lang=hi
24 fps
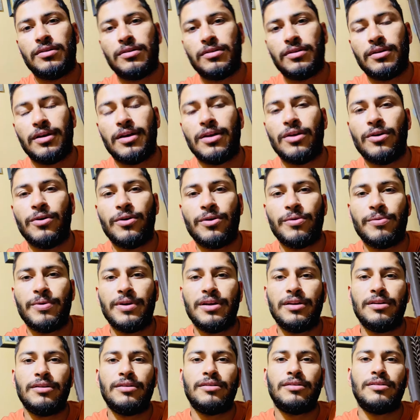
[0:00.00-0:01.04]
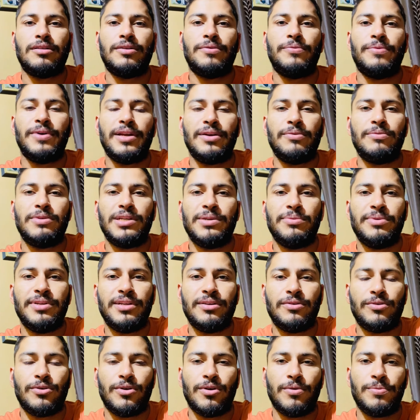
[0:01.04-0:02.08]
हेलो एवरीवन वेरी गुड इवनिंग
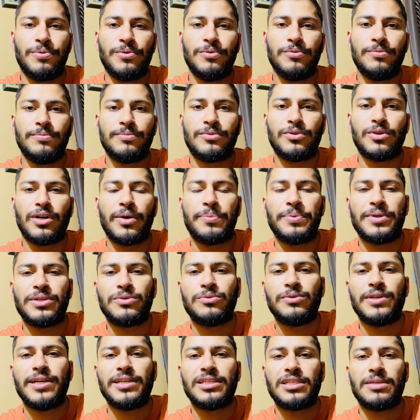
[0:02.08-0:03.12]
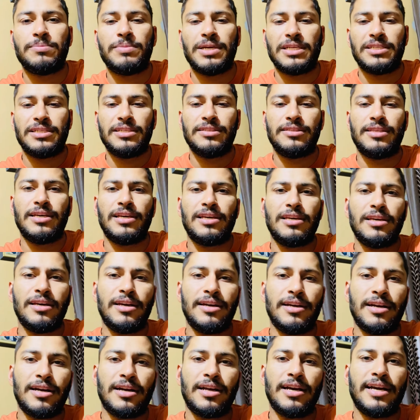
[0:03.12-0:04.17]
टू ऑल ऑफ यू तो काफी स्टूडेंट की मैसेज थे कि
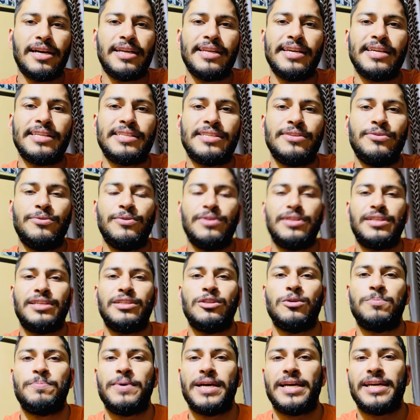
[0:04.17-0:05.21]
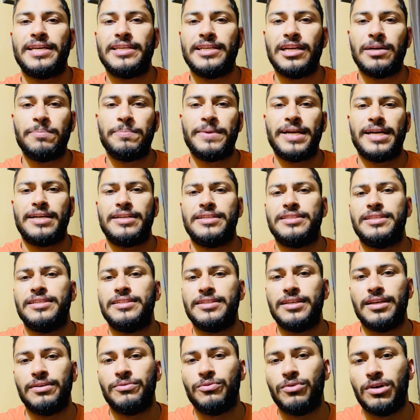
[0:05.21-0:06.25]
हरियाणा एग्रीकल्चर यूनिवर्सिटी की जो पैकेज एंड प्रैक्टिस
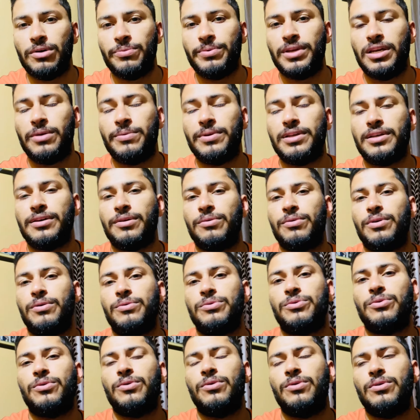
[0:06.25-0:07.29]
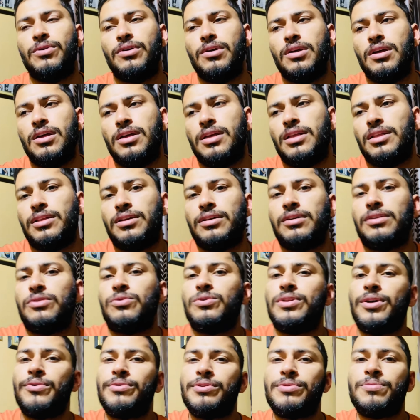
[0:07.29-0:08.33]
है वो अवेलेबल करवाओ तो
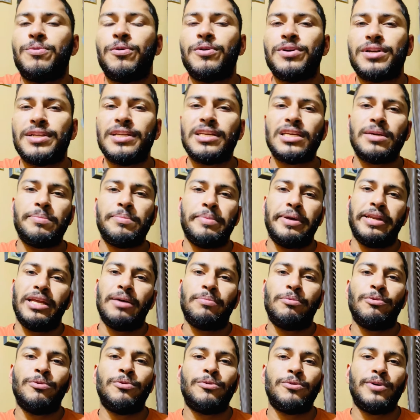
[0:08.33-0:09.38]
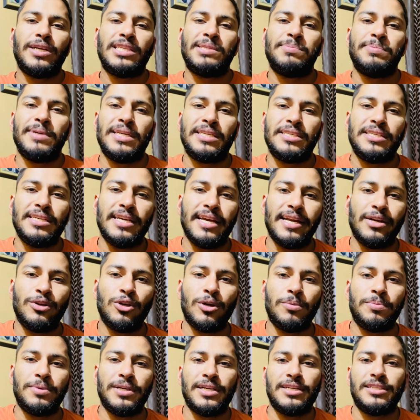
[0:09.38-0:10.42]
2014 की मैंने आप लोगों को एचपीएससी एडीओ
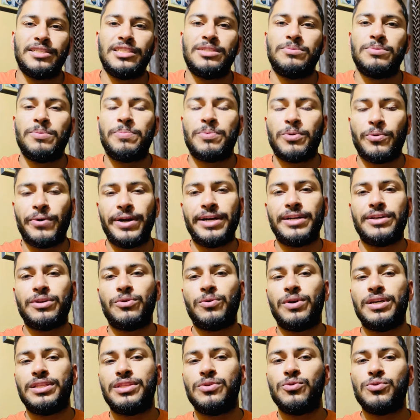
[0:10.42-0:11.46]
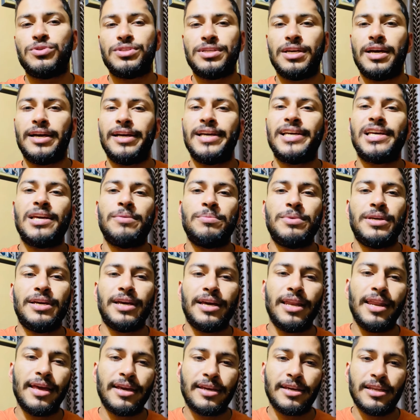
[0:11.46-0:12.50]
अपडेट्स इस पर प्रोवाइड करवाई थी उससे आगे की भी है
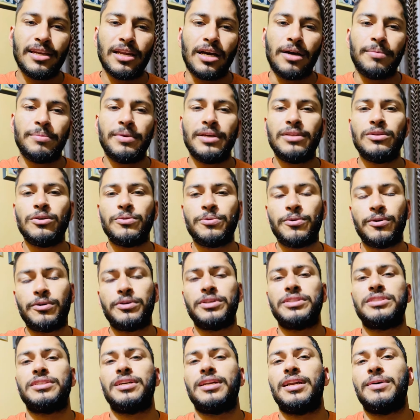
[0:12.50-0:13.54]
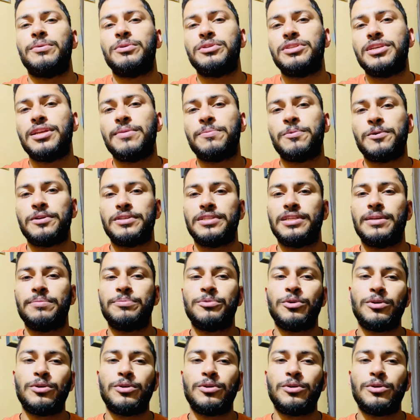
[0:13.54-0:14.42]
लेकिन हमें जो फोकस करना वो सिर्फ और सिर्फ दो